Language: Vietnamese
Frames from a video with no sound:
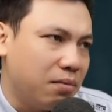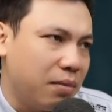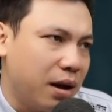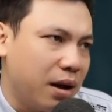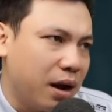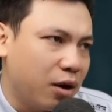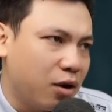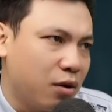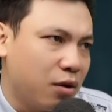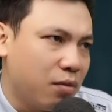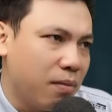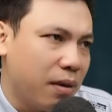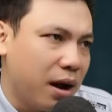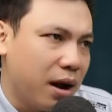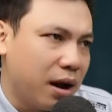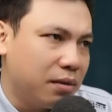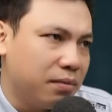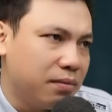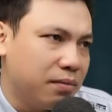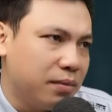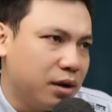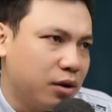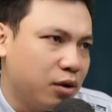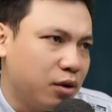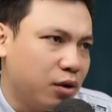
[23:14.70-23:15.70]
Người gầy
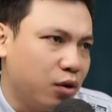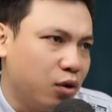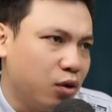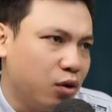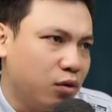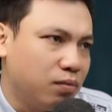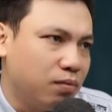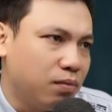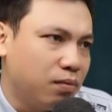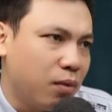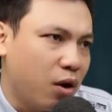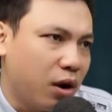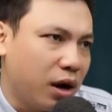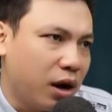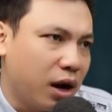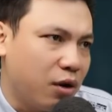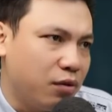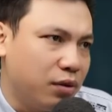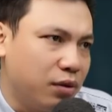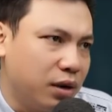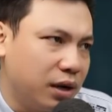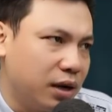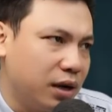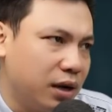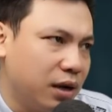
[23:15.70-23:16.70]
gò chưa kịp khỏe
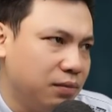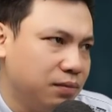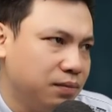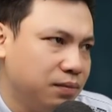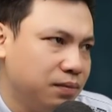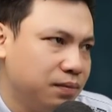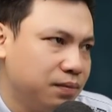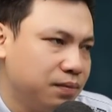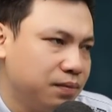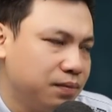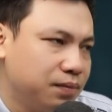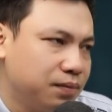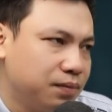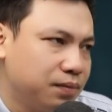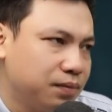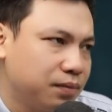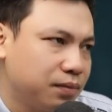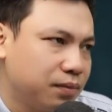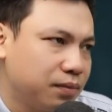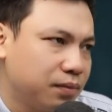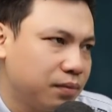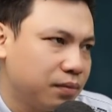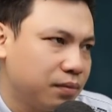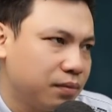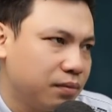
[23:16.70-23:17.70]
bây giờ lại mất
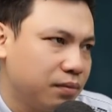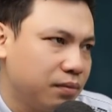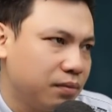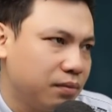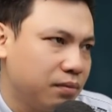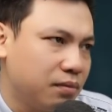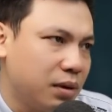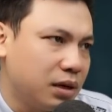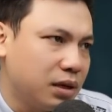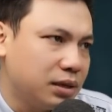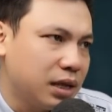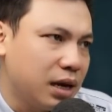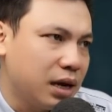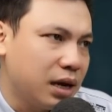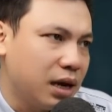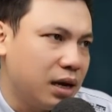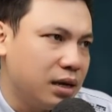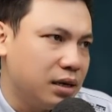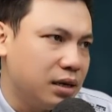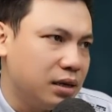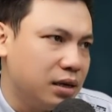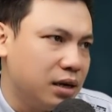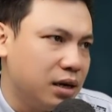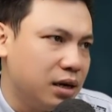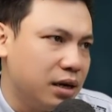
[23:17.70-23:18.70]
máu thêm, chỉ là
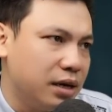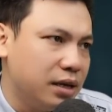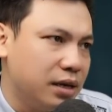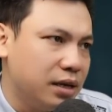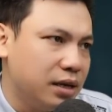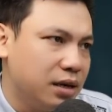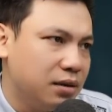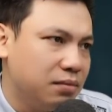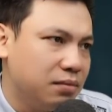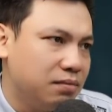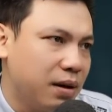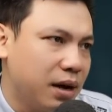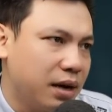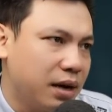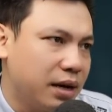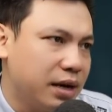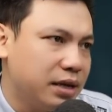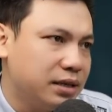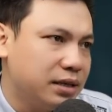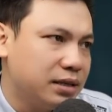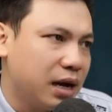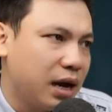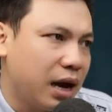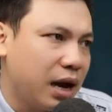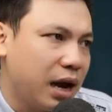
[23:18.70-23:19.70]
đi nhanh chóng.
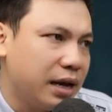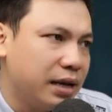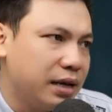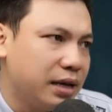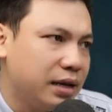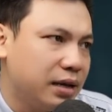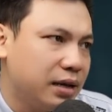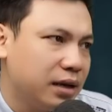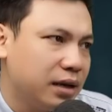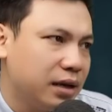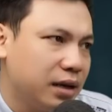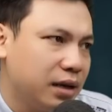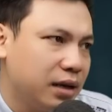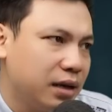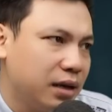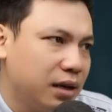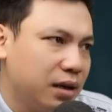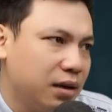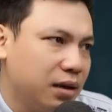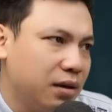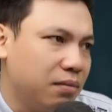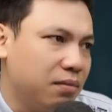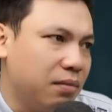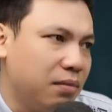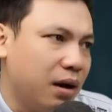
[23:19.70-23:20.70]
Mọi
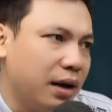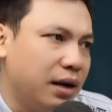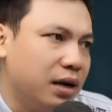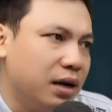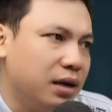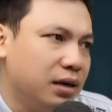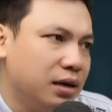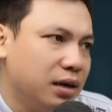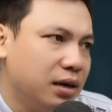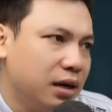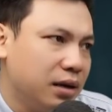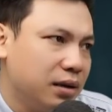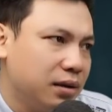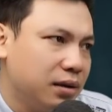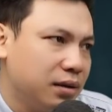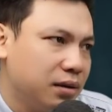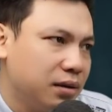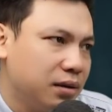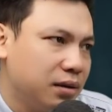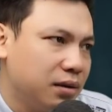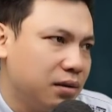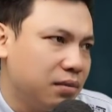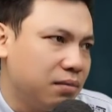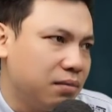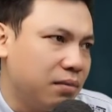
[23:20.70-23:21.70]
người sợ hãi vội
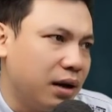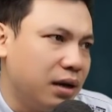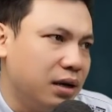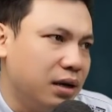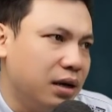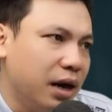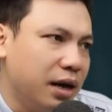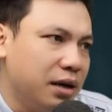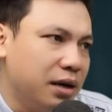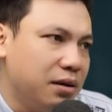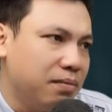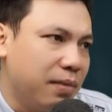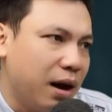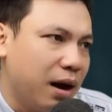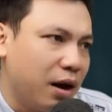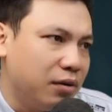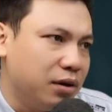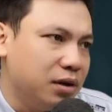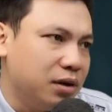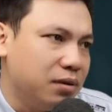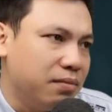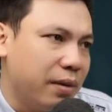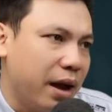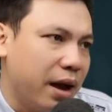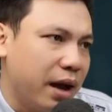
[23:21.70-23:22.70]
sơ cứu vết thương.
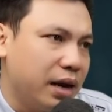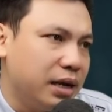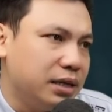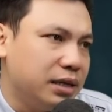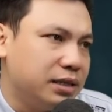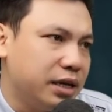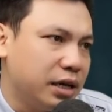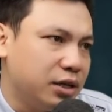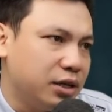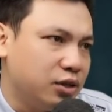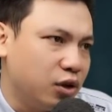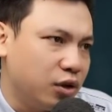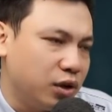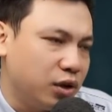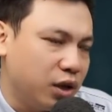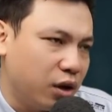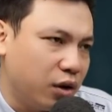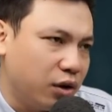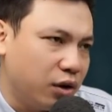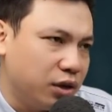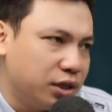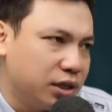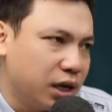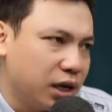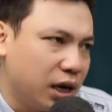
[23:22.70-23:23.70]
Thịnh bế vợ
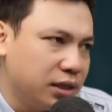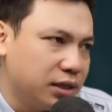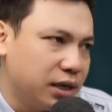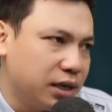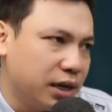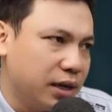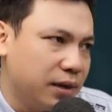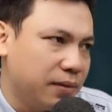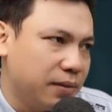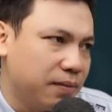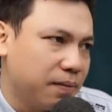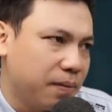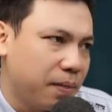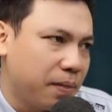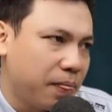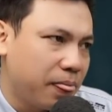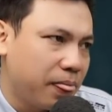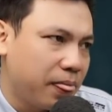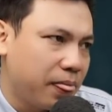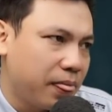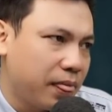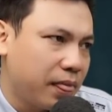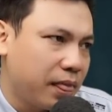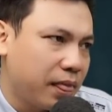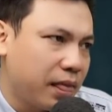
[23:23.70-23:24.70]
lên giường nằm nghỉ,
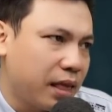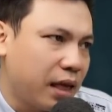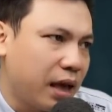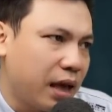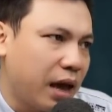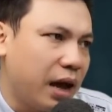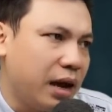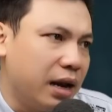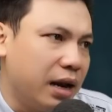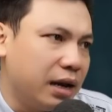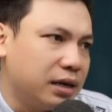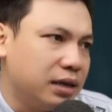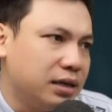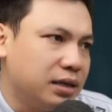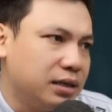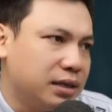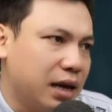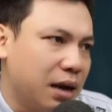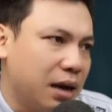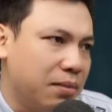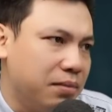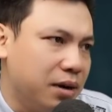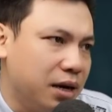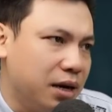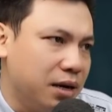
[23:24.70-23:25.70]
bà Mai thì
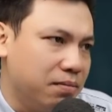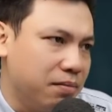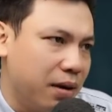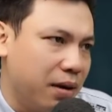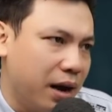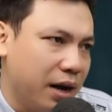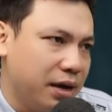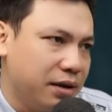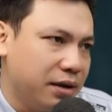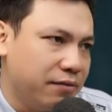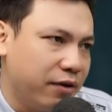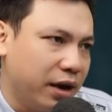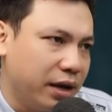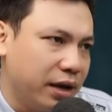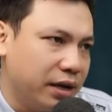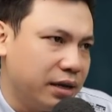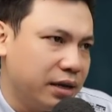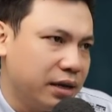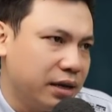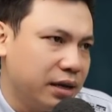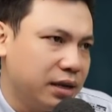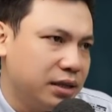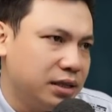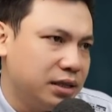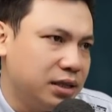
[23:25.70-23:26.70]
đi nấu cháo.
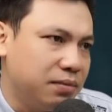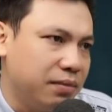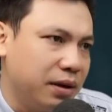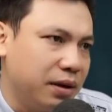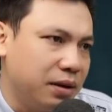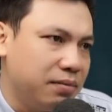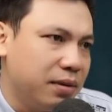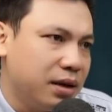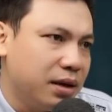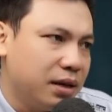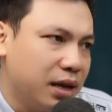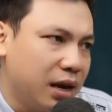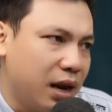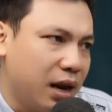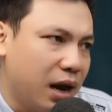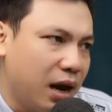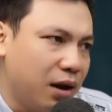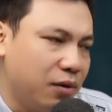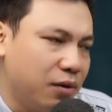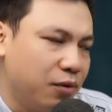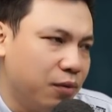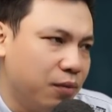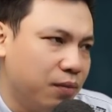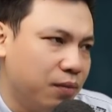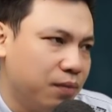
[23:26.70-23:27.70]
Ông thân tất tả
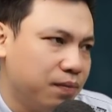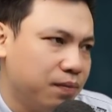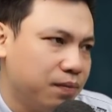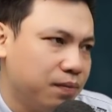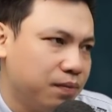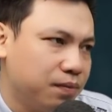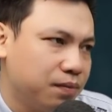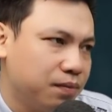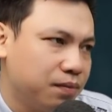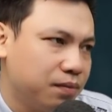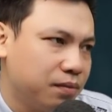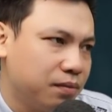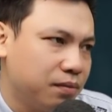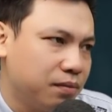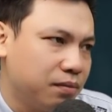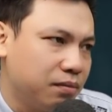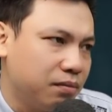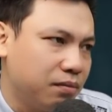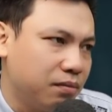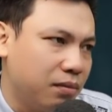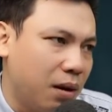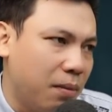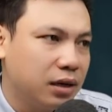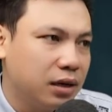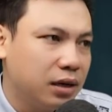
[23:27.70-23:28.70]
chạy đi mời ông
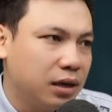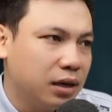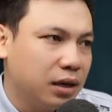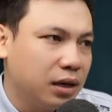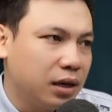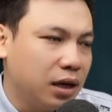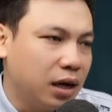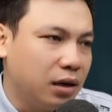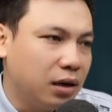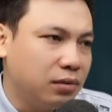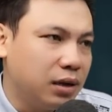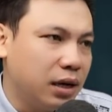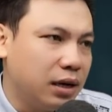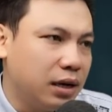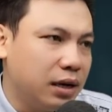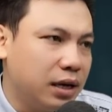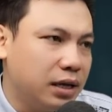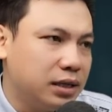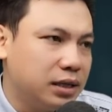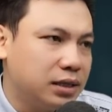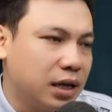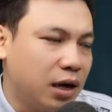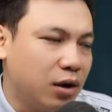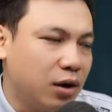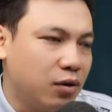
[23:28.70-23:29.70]
Du bốc thuốc
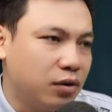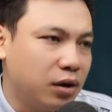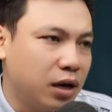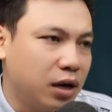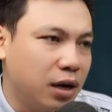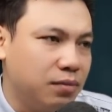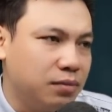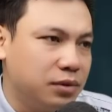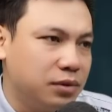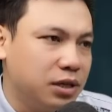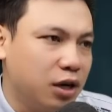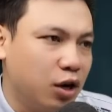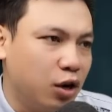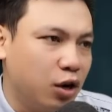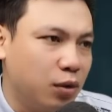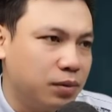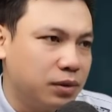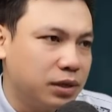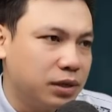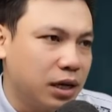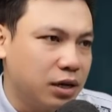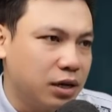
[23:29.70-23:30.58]
tới thăm khám bệnh tình.